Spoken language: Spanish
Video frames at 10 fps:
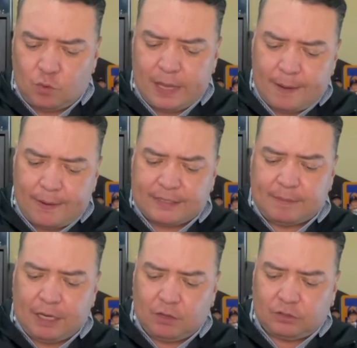Muy bien, amables
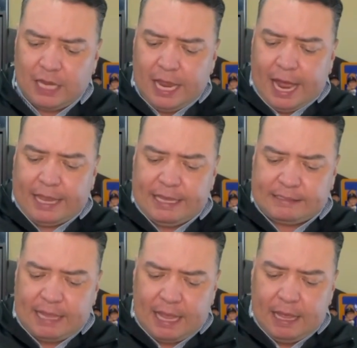amigos, ahí
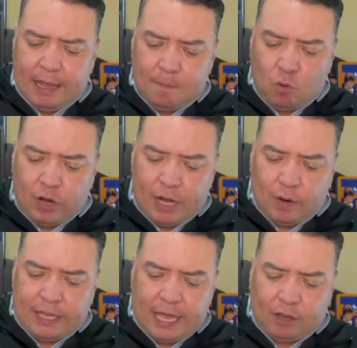está
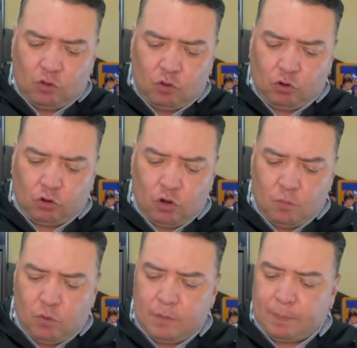Moreno Gallardo,
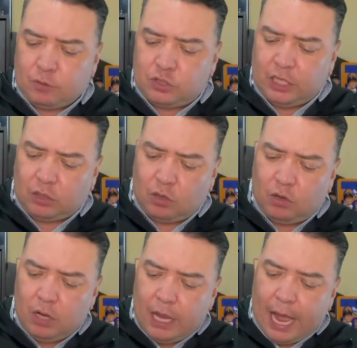Romo y
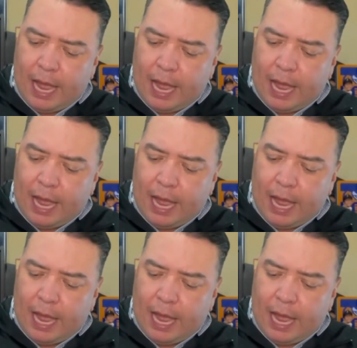Ponchito,